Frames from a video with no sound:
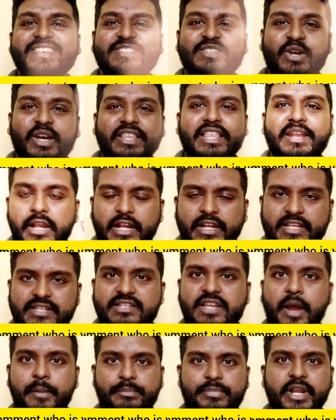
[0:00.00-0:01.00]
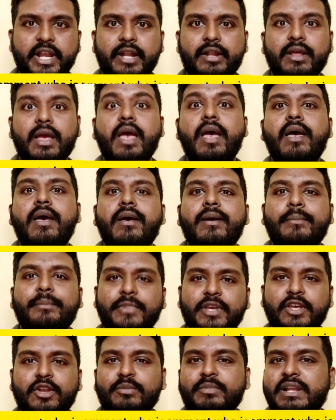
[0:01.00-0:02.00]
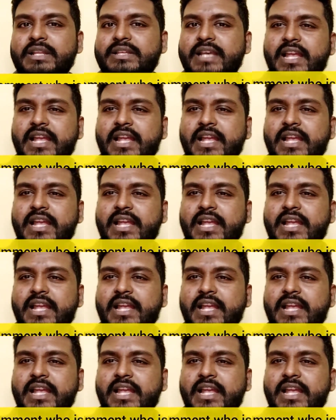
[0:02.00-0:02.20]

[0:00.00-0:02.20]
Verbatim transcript: సో లేటెస్ట్ అప్డేట్ మీరు మన